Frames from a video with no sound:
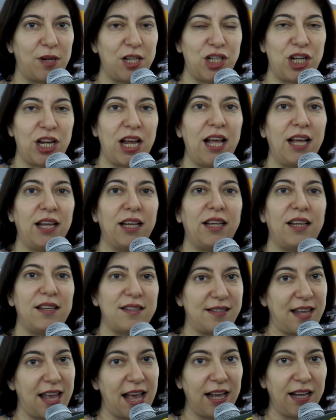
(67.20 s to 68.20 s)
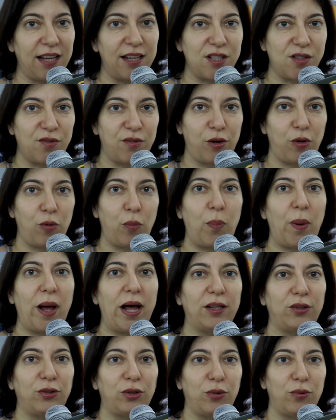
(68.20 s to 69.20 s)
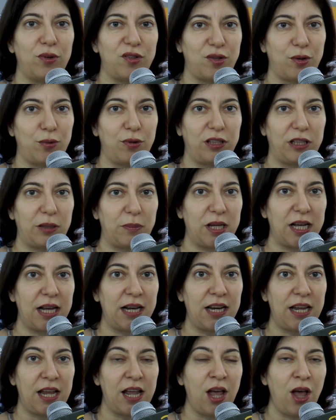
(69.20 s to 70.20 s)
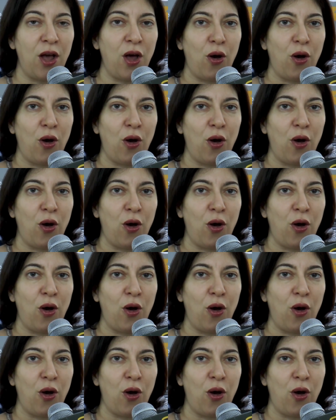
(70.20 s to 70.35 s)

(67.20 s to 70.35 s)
ma c'è anche, si è anche sviluppato in questi ultimi anni